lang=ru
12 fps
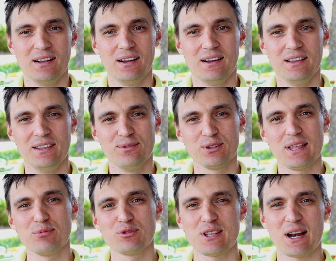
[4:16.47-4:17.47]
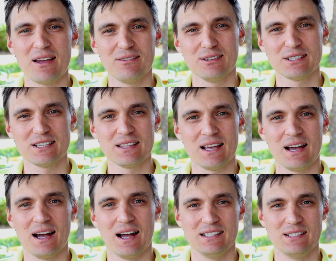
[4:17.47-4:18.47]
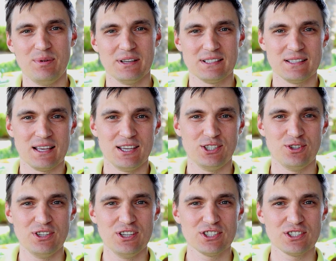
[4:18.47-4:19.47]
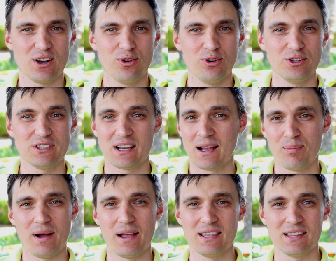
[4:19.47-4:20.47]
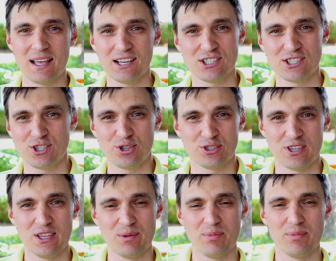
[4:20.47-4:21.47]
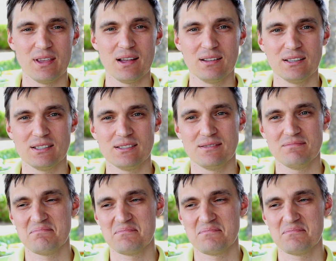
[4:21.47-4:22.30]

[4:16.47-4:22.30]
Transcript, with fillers: а, его там устраивала цена, а теперь цена еще ниже находится, компания та же, ничего с ней не поменялось,